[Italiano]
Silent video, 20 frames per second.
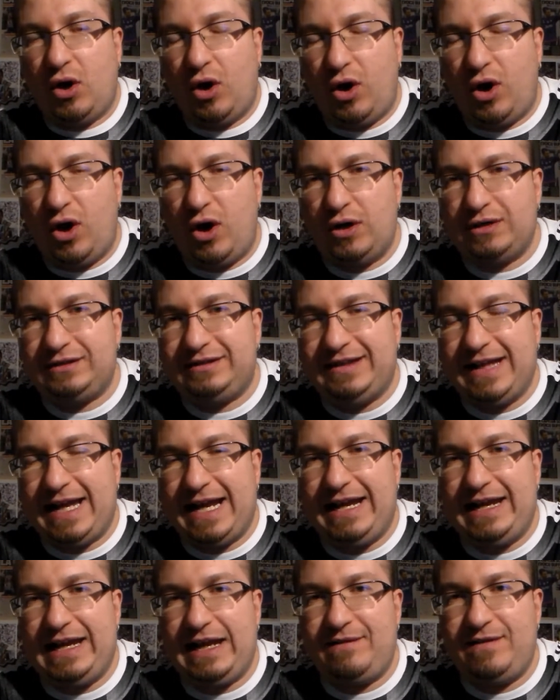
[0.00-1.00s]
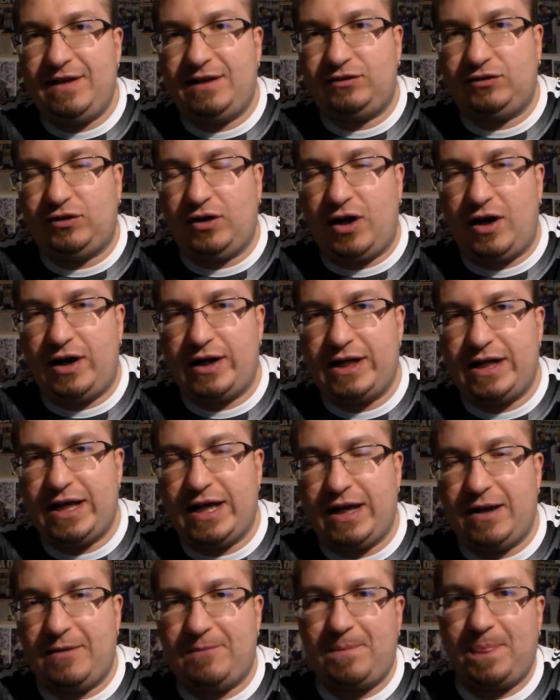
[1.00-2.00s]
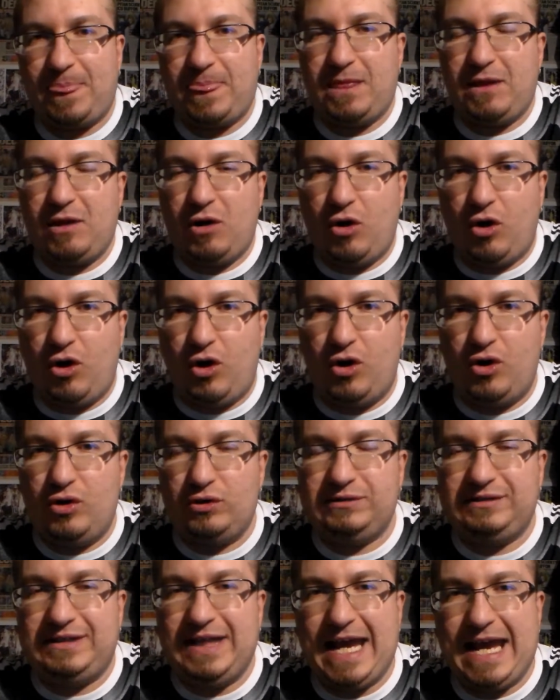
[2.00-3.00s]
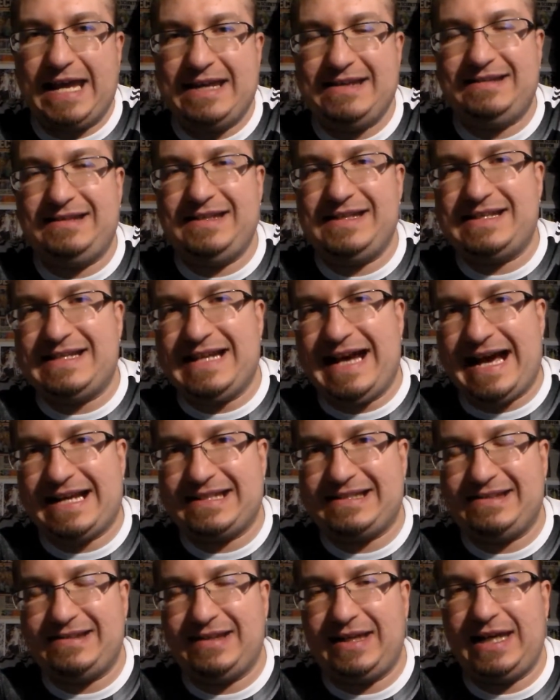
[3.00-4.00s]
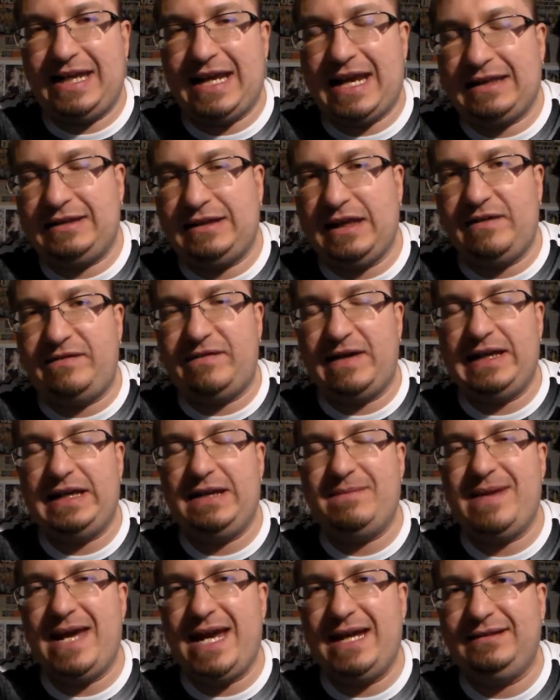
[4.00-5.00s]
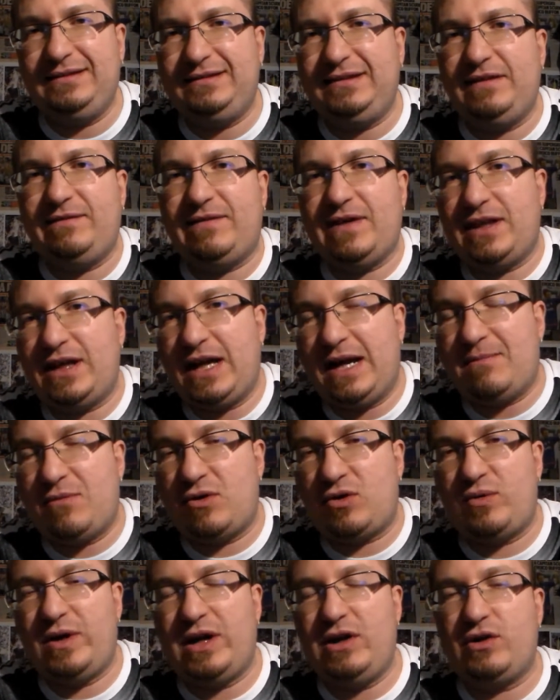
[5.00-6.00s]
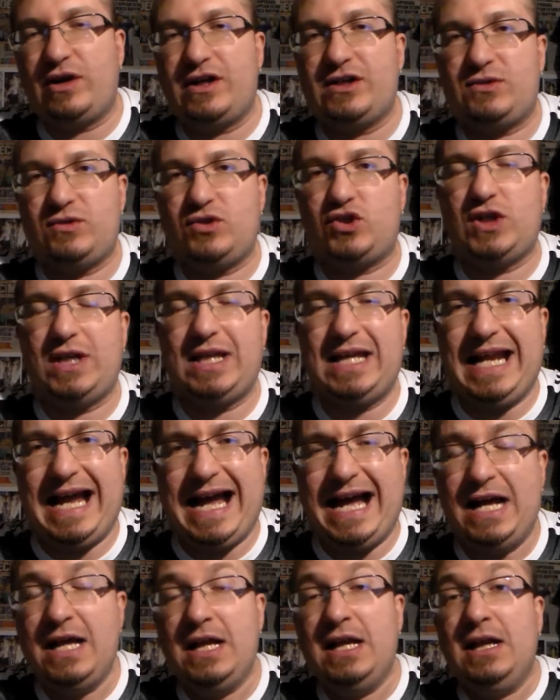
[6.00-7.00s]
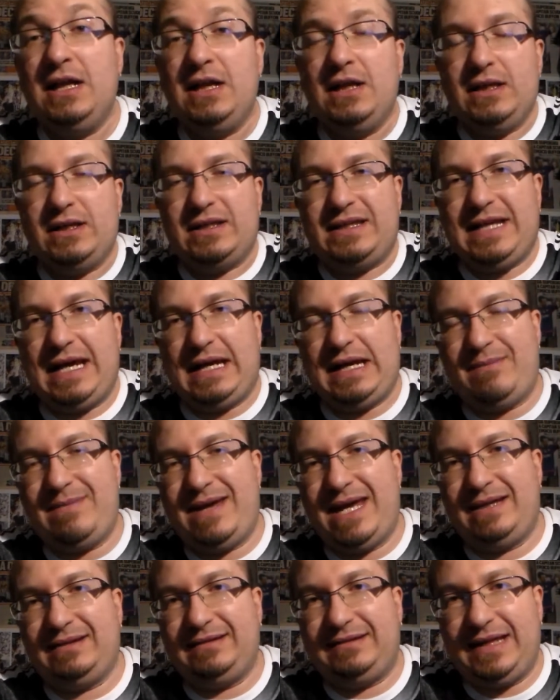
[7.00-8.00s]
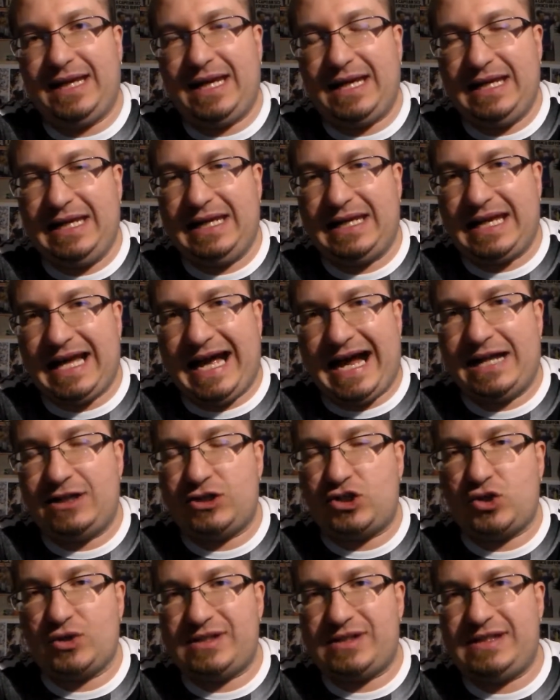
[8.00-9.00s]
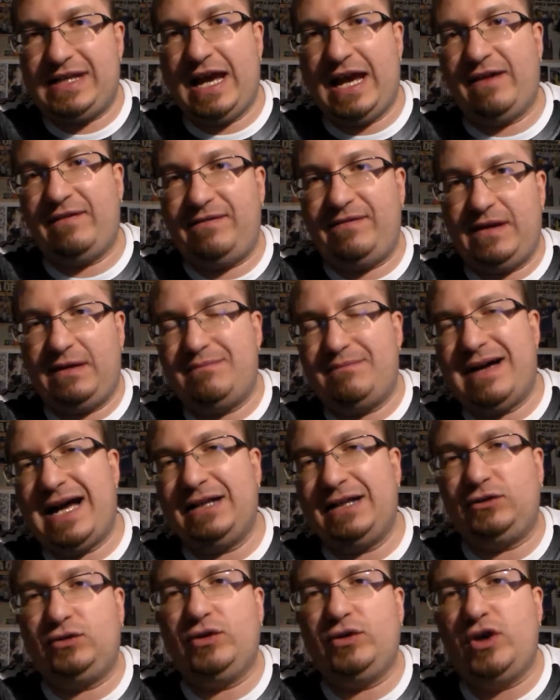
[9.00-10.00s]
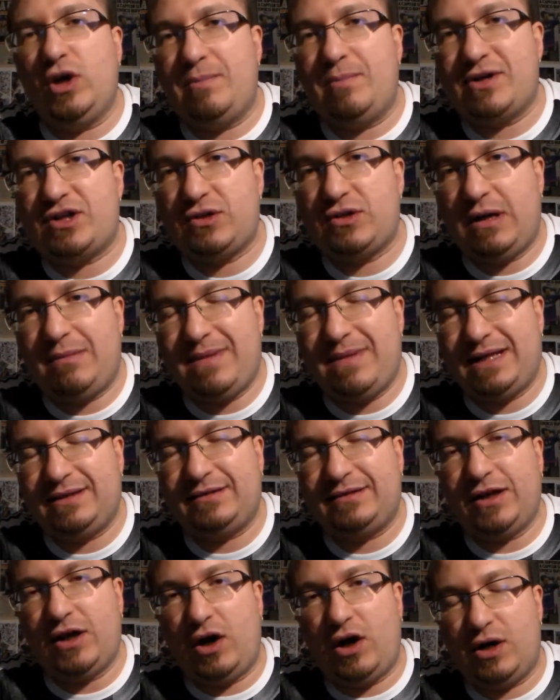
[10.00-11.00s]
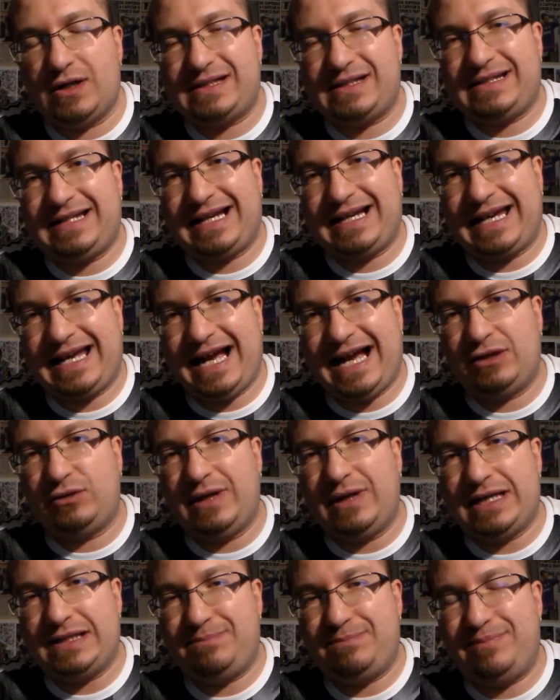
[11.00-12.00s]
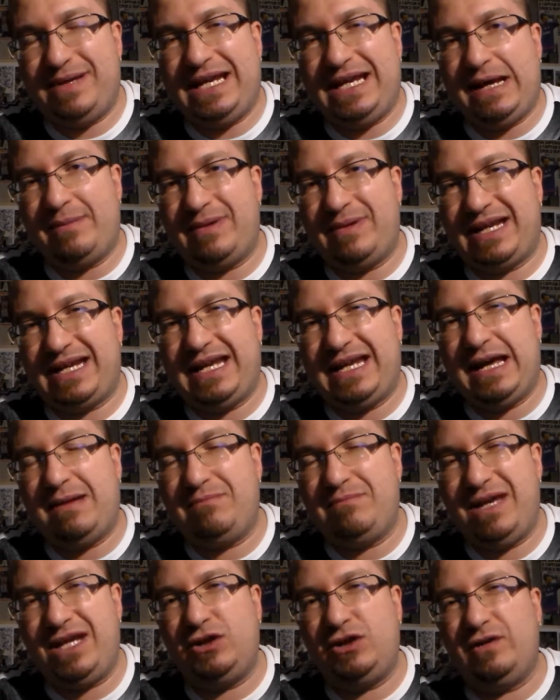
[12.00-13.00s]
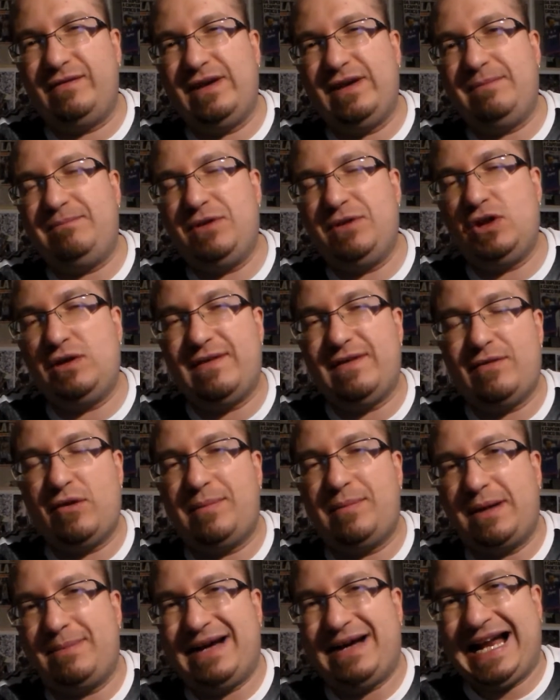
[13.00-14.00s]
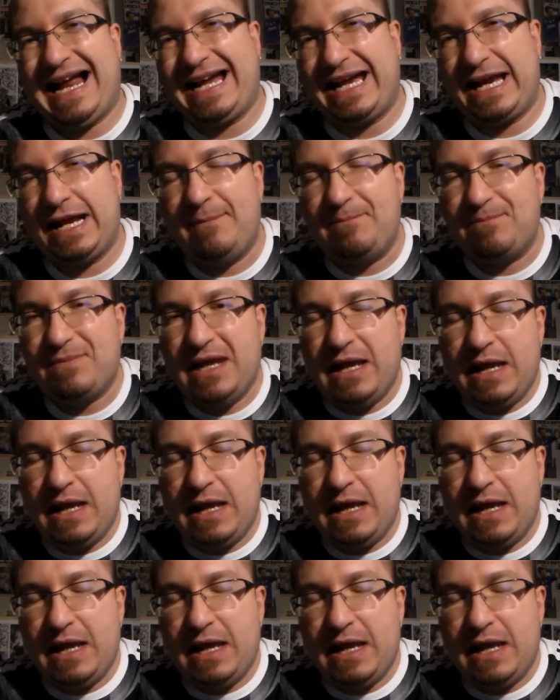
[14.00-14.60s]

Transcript: o delle vittorie o dei disastri e dei fallimenti, vedremo quello che succederà. Chiaramente il calcio si è fermato, io personalmente ho staccato la spina perché mi, dove, mi dovevo preparare